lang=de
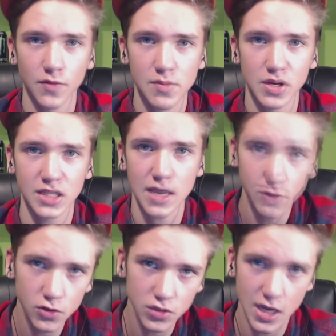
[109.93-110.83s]
auf einmal drei
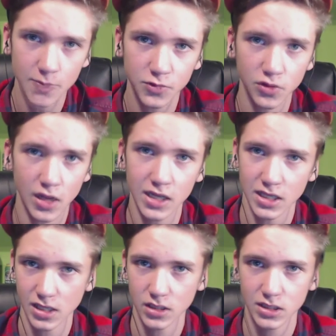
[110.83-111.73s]
Videos gehabt und alle
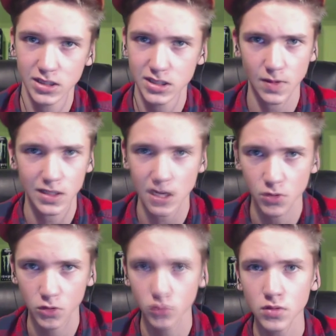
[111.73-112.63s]
gingen zwei, drei
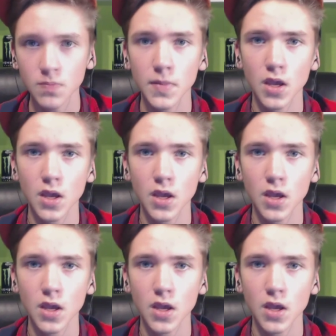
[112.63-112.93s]
Minuten.